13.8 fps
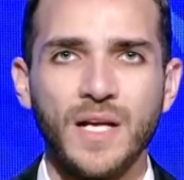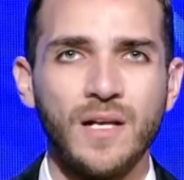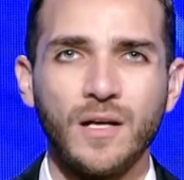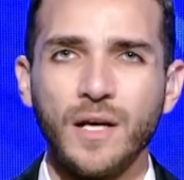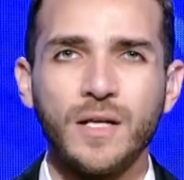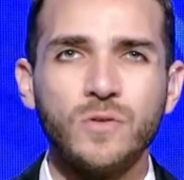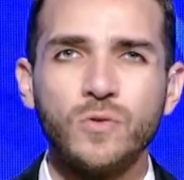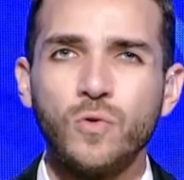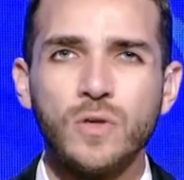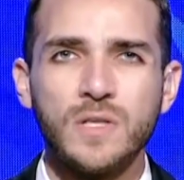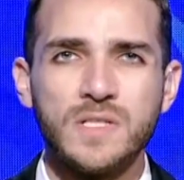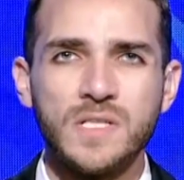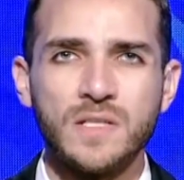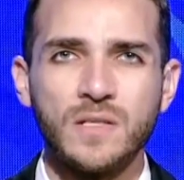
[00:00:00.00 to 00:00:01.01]
اللقاءين
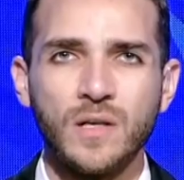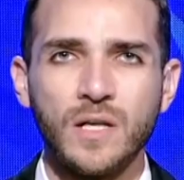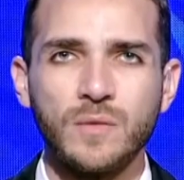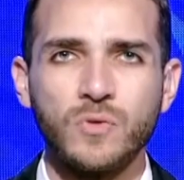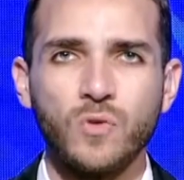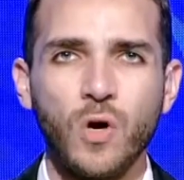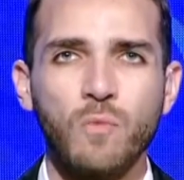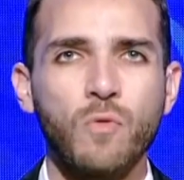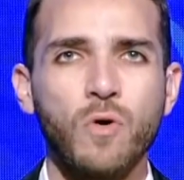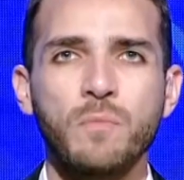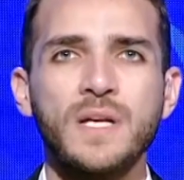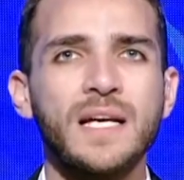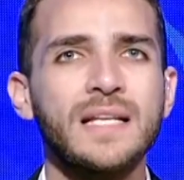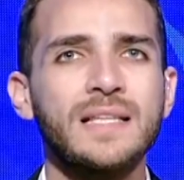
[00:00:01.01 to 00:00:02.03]
دول الست نقاط بتوعهم
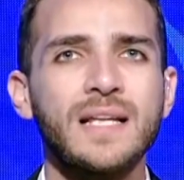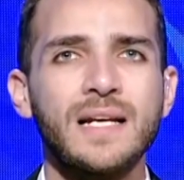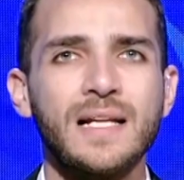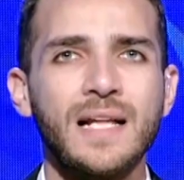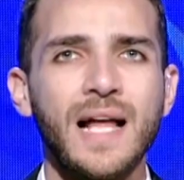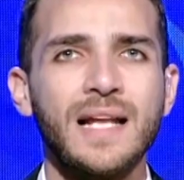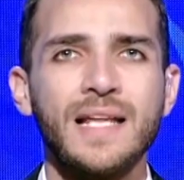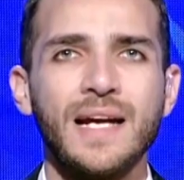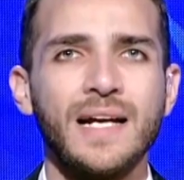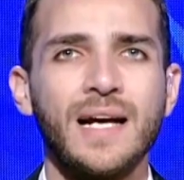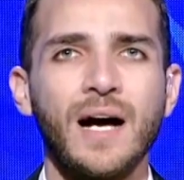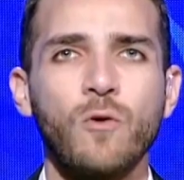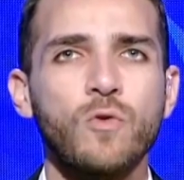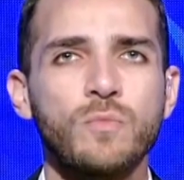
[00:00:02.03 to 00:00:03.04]
مهمين جدا النادي الاهلي
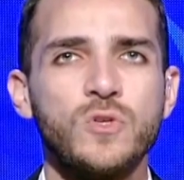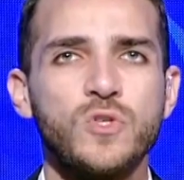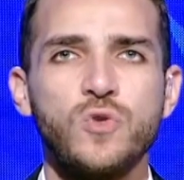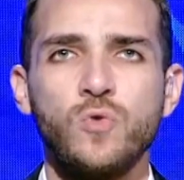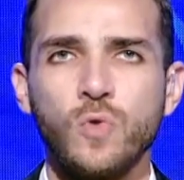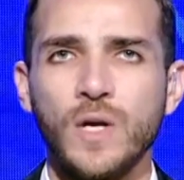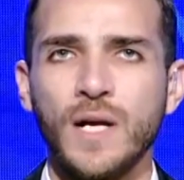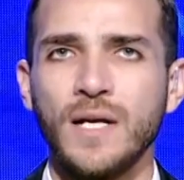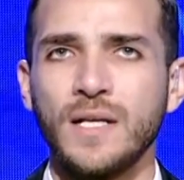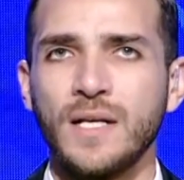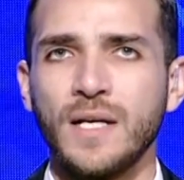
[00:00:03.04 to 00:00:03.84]
يرجعوه بسهوله